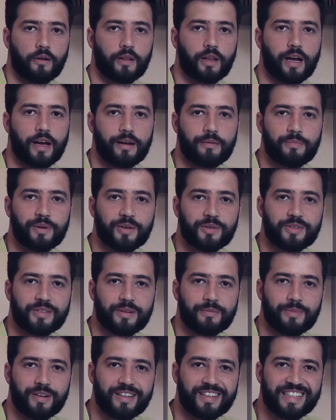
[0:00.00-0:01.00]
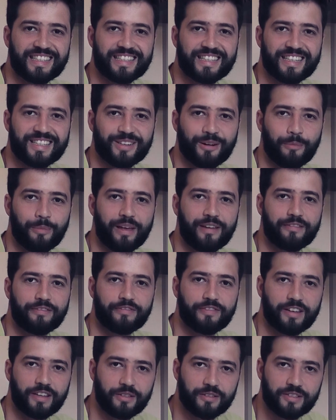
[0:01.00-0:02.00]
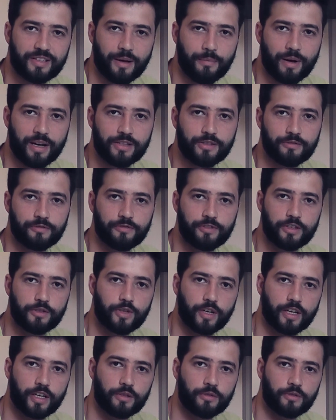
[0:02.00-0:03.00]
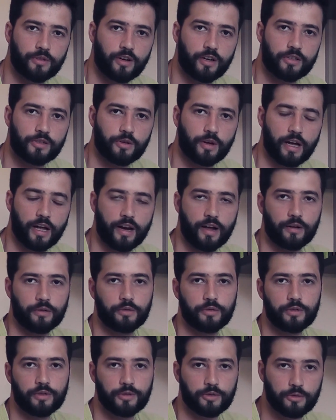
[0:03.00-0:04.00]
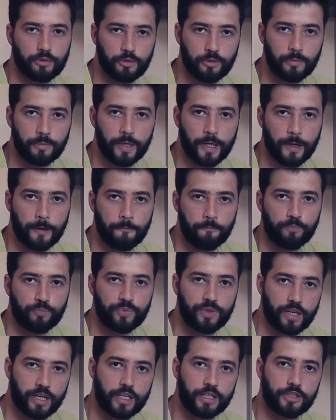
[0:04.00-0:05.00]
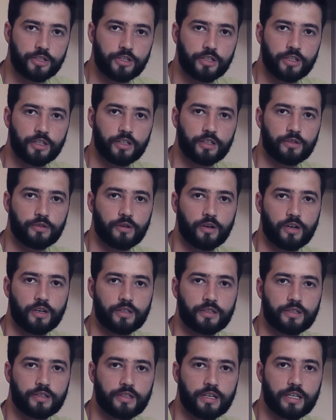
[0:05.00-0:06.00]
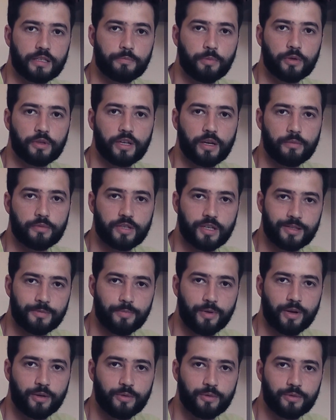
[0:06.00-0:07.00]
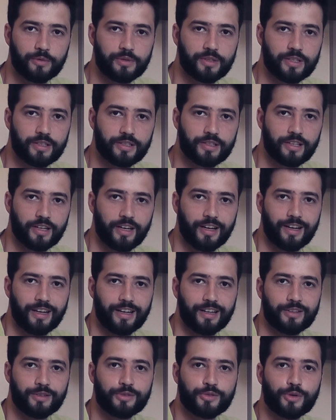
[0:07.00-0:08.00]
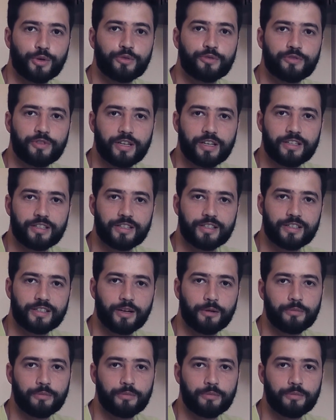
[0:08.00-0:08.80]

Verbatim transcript: Olá, irmãos e irmãs, sejam bem-vindos a mais um vídeo aqui do nosso canal do YouTube. Neste, nós respondemos as perguntas dos ouvintes.